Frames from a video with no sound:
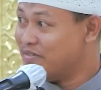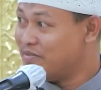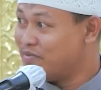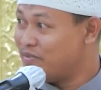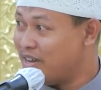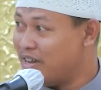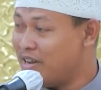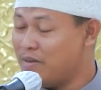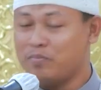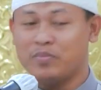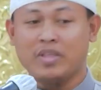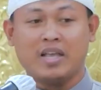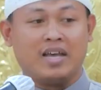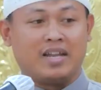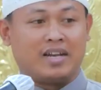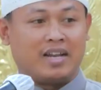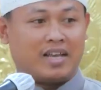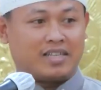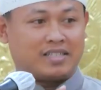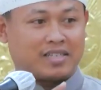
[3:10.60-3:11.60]
Faham?
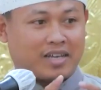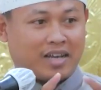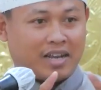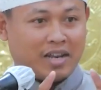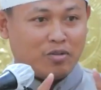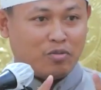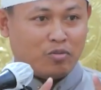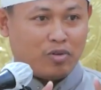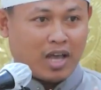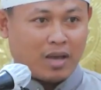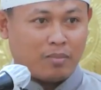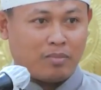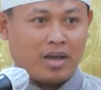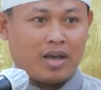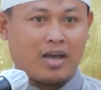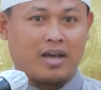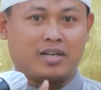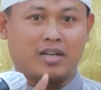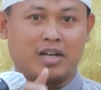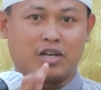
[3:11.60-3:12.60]
Nah sekarang
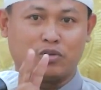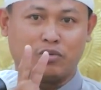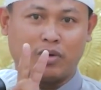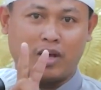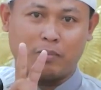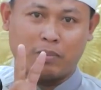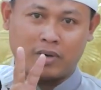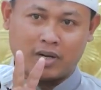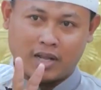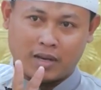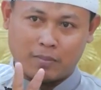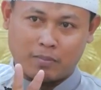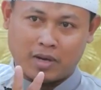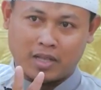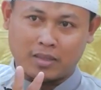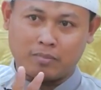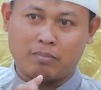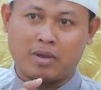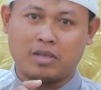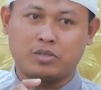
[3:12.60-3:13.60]
ulama ada dua
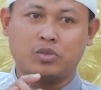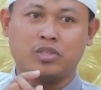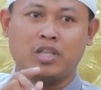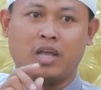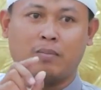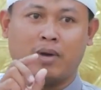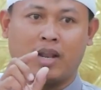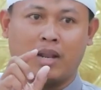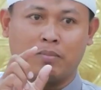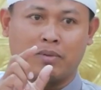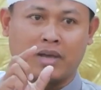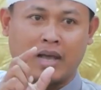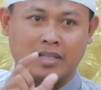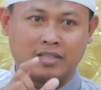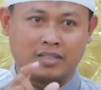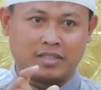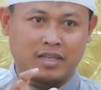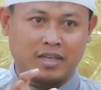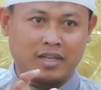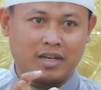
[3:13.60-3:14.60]
pendapat Maksudnya malam
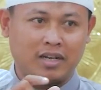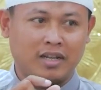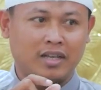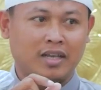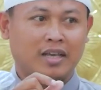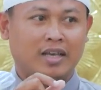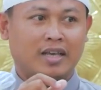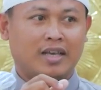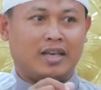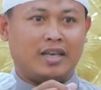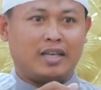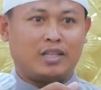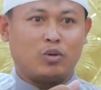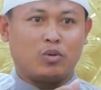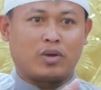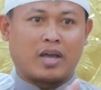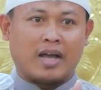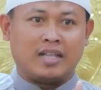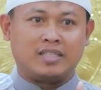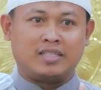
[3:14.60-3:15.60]
ganjil Itu
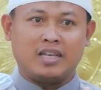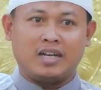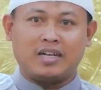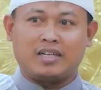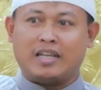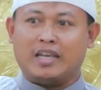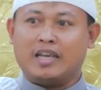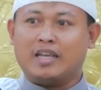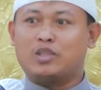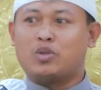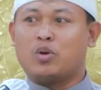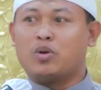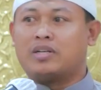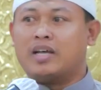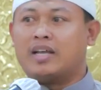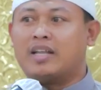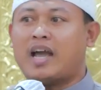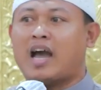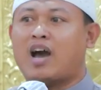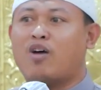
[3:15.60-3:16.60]
ganjil dihitung
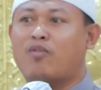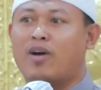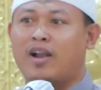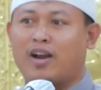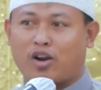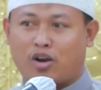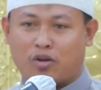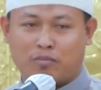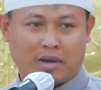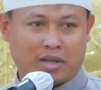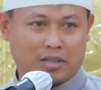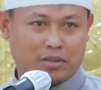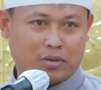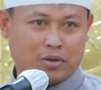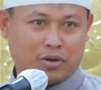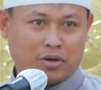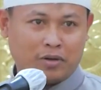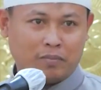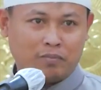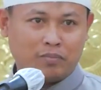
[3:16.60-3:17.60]
dari awal
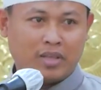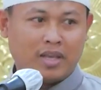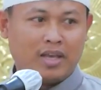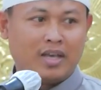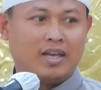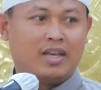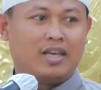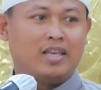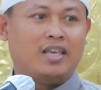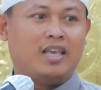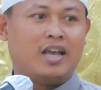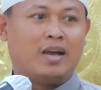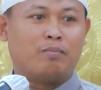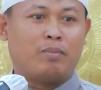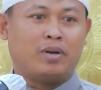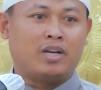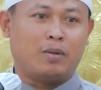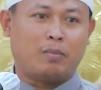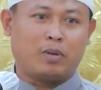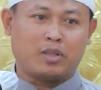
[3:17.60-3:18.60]
Ramadan Yang
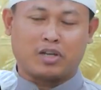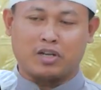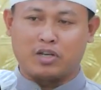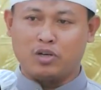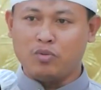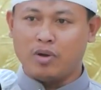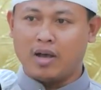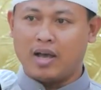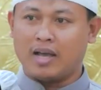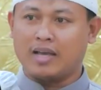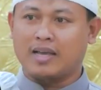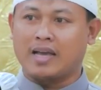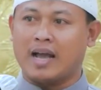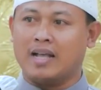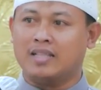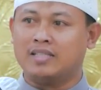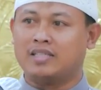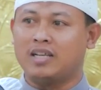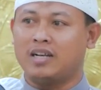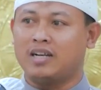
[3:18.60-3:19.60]
pendapat kedua
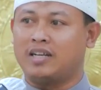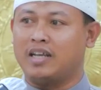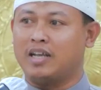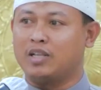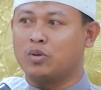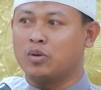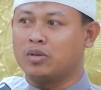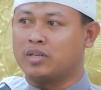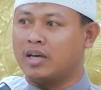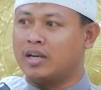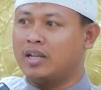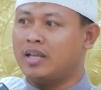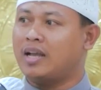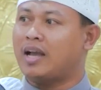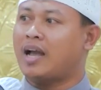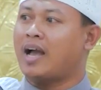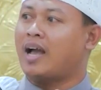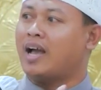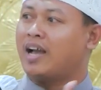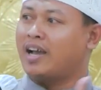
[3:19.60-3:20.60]
Ganjil dihitung dari
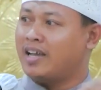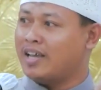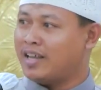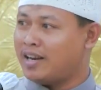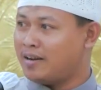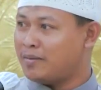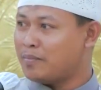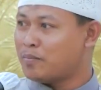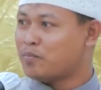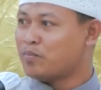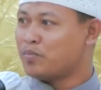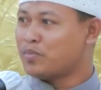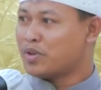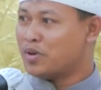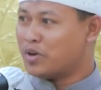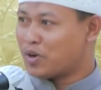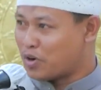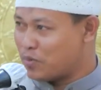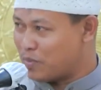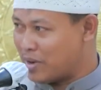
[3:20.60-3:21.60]
akhir
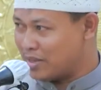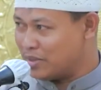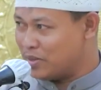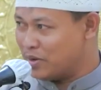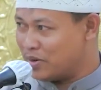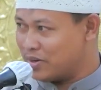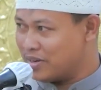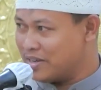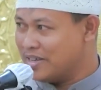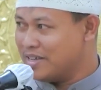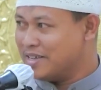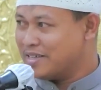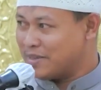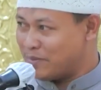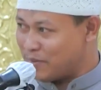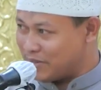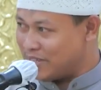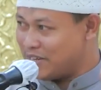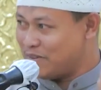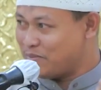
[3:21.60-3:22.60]
Ramadan
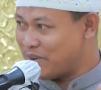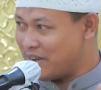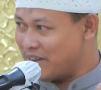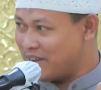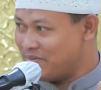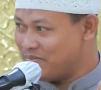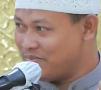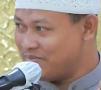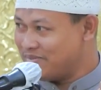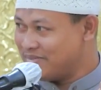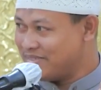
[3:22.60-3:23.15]
Sama sini paham?